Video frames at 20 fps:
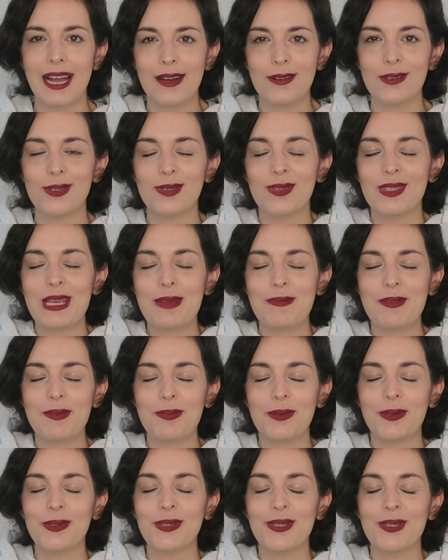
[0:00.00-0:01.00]
Hallo zusammen,
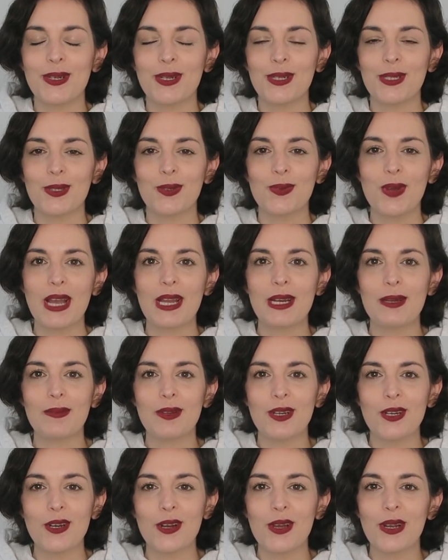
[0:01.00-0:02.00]
ich begrüße euch zu einem
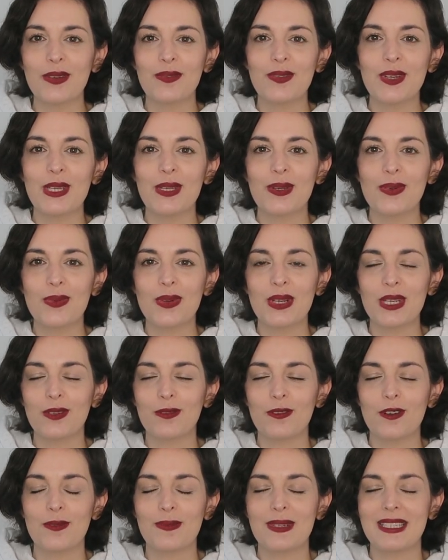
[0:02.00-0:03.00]
neuen Video.
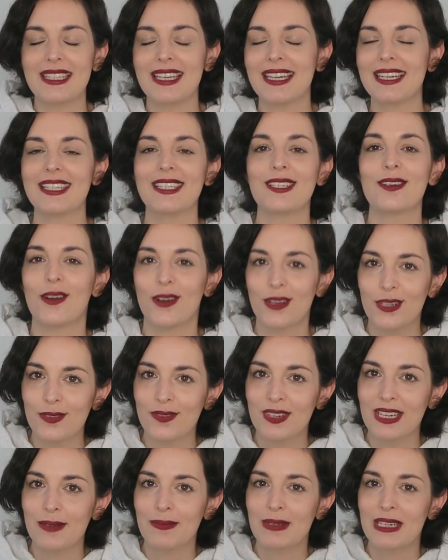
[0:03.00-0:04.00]
Ich freue mich sehr, dass ihr
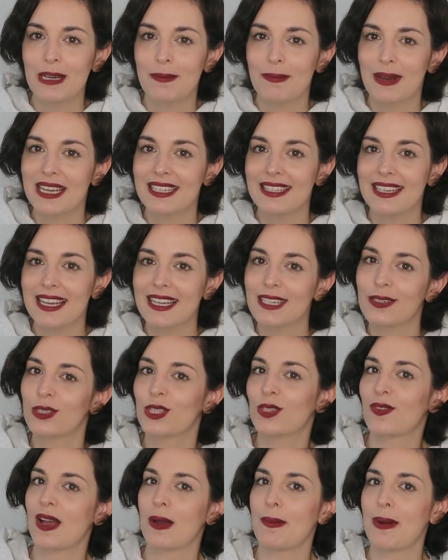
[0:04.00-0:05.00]
heute wieder mit dabei seid
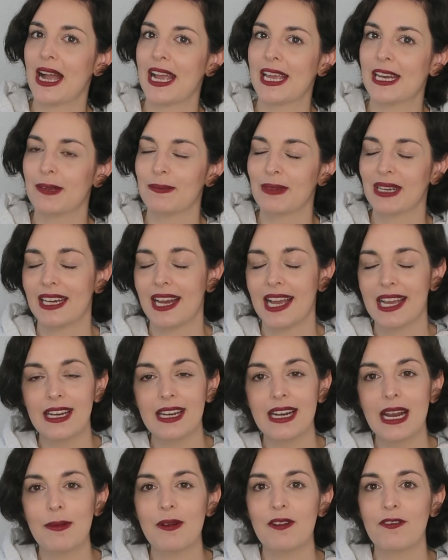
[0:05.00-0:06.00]
und zwar bei einem
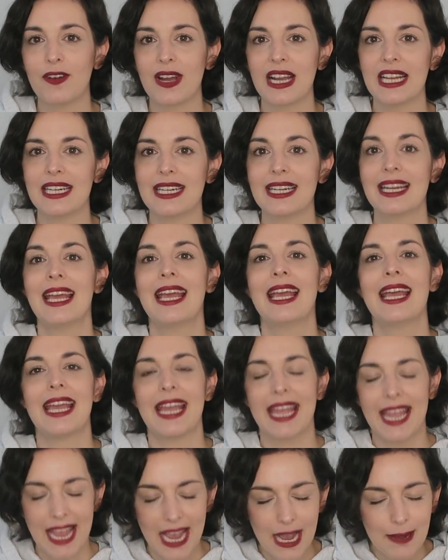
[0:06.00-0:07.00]
kleinen, aber feinen
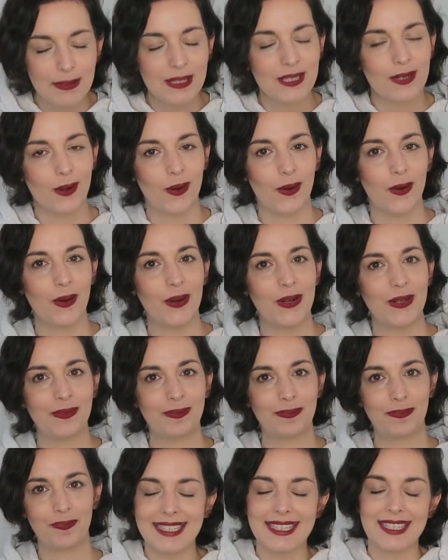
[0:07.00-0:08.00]
Herbsthaul.
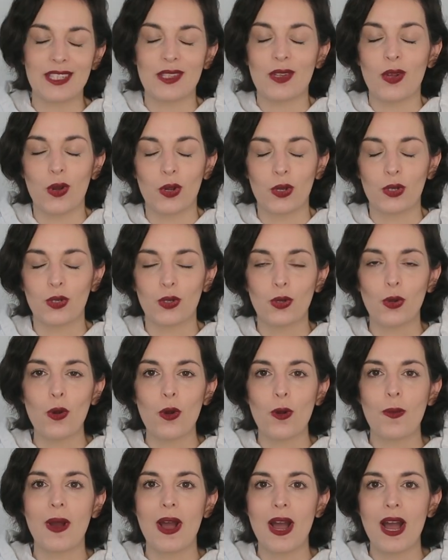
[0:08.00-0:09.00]
Es ist
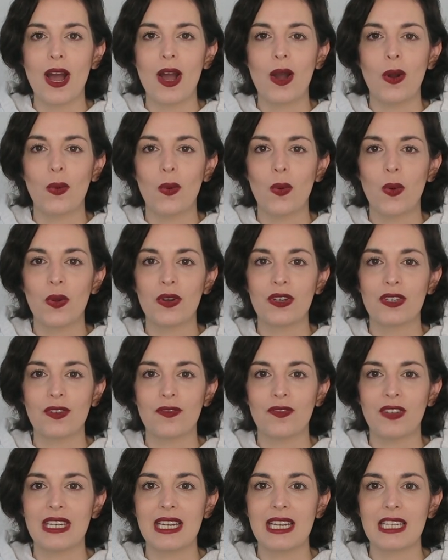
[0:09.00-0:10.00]
Oktober und
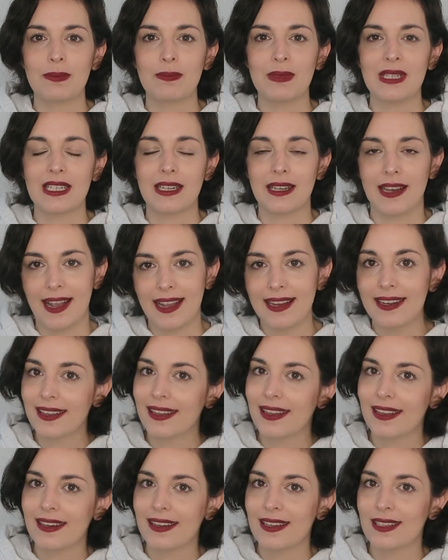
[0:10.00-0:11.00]
wie das mit
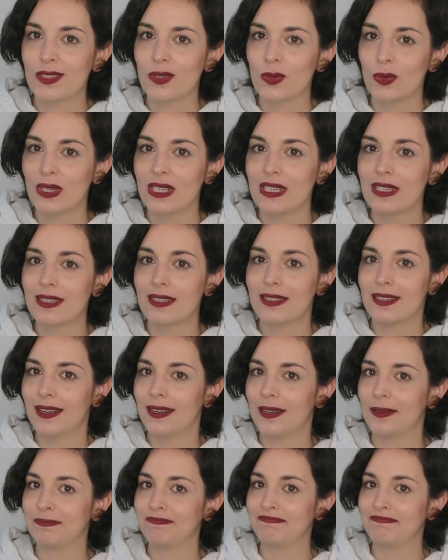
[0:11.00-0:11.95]
kleinen Kindern so ist,